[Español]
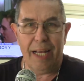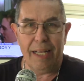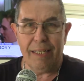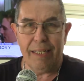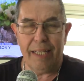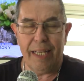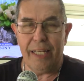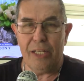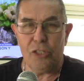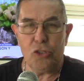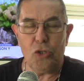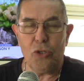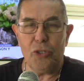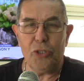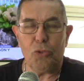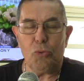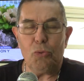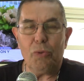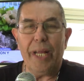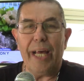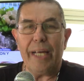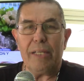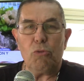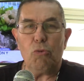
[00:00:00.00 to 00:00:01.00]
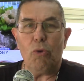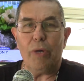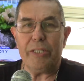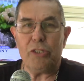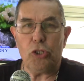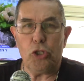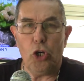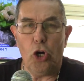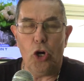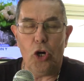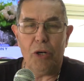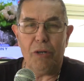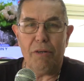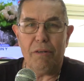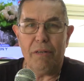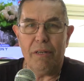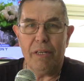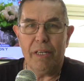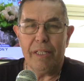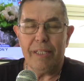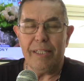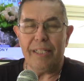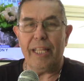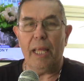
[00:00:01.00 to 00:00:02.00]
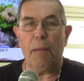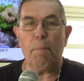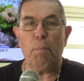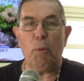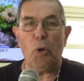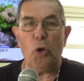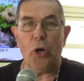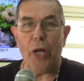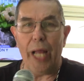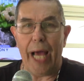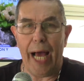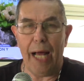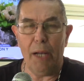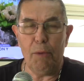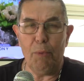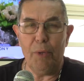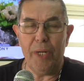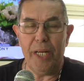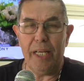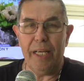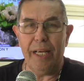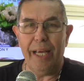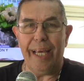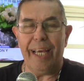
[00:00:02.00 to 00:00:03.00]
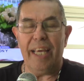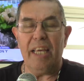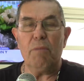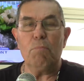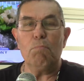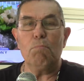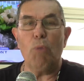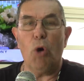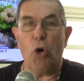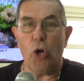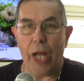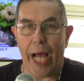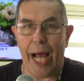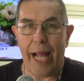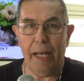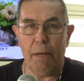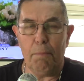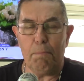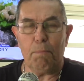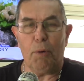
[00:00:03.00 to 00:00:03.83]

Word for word: Eso es una actuación deplorable e inmoral